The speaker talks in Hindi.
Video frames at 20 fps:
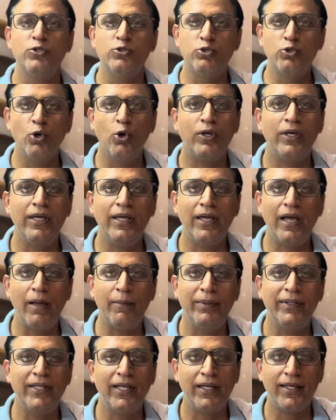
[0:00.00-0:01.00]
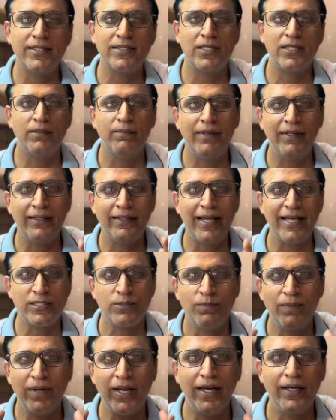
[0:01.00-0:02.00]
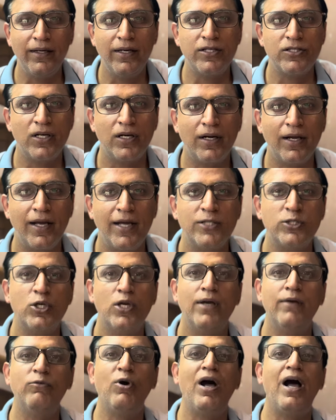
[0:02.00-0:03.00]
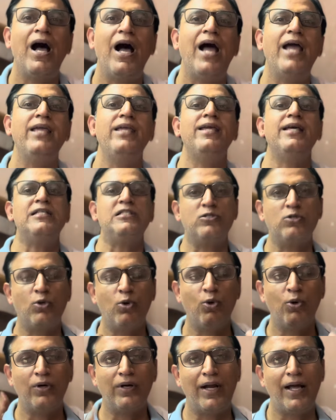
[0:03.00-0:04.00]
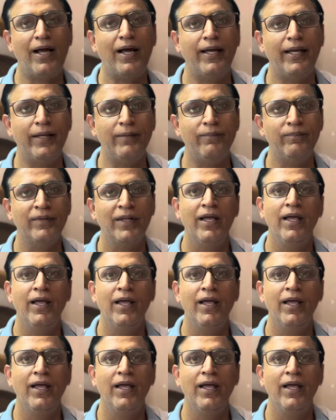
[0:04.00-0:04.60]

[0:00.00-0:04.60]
जो कि अभी तक किसी भी टेस्ट प्लेइंग नेशन का जो है वो हाईएस्ट स्कोर रहा है